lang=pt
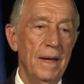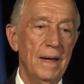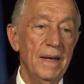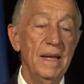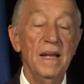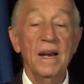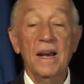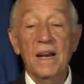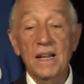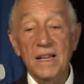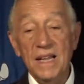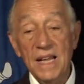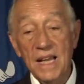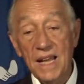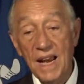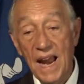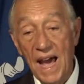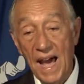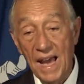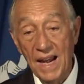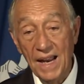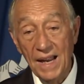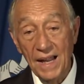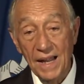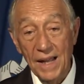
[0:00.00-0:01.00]
e
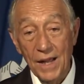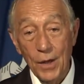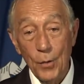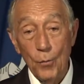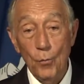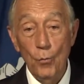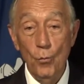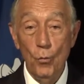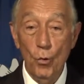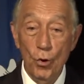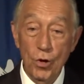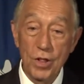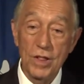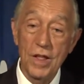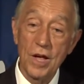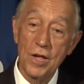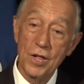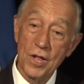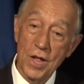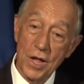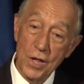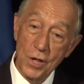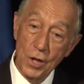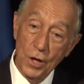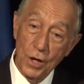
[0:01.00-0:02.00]
retirar
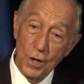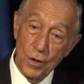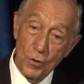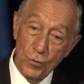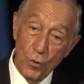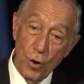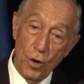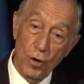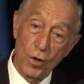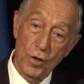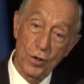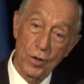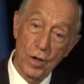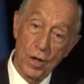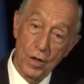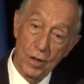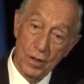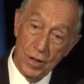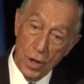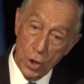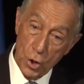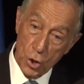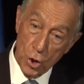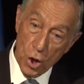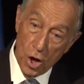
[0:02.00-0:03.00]
muitas das lições
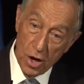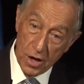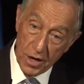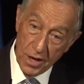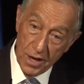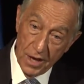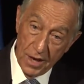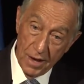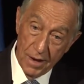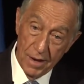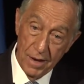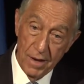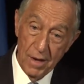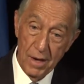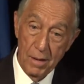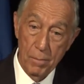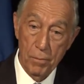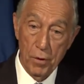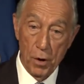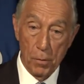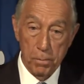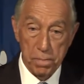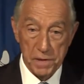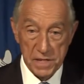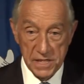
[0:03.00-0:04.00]
da história
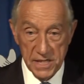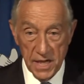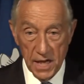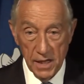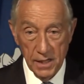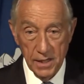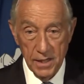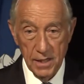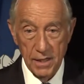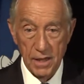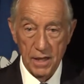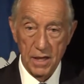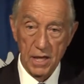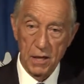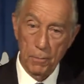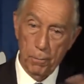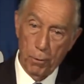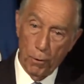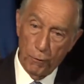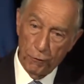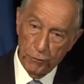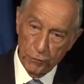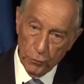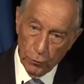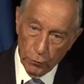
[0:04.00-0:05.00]
para o presente e
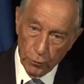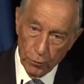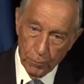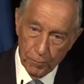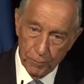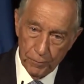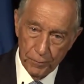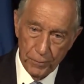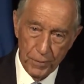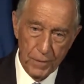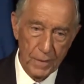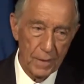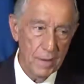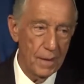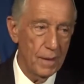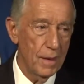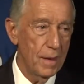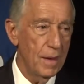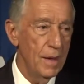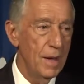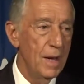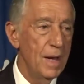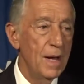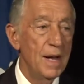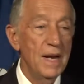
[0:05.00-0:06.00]
para o futuro.
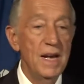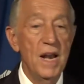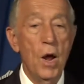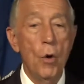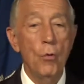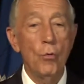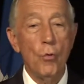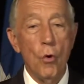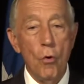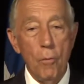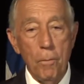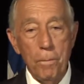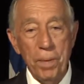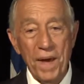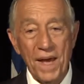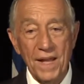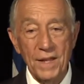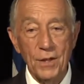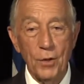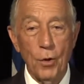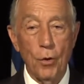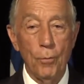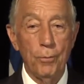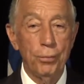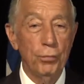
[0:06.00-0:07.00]
Não
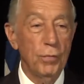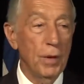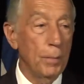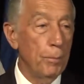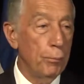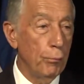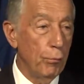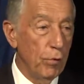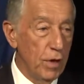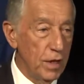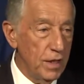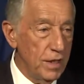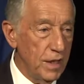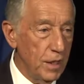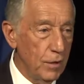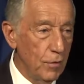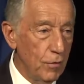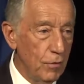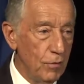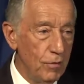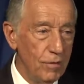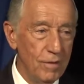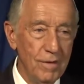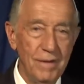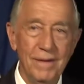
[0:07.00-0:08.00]
compete ao poder
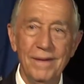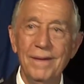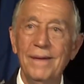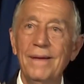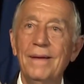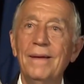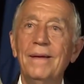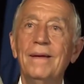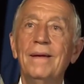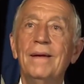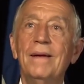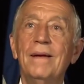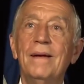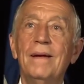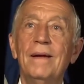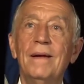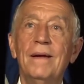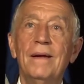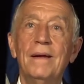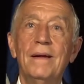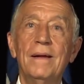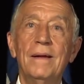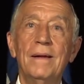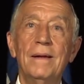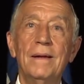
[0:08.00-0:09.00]
político,
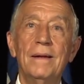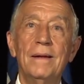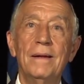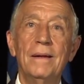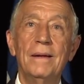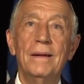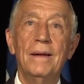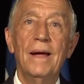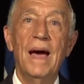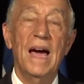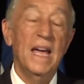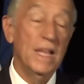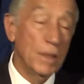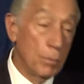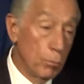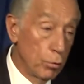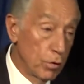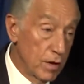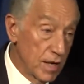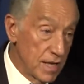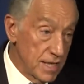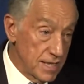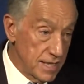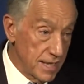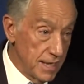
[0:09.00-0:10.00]
em
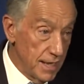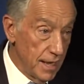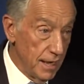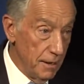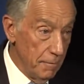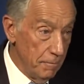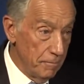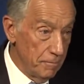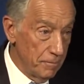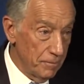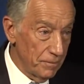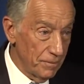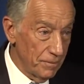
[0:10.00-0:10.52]
democracia,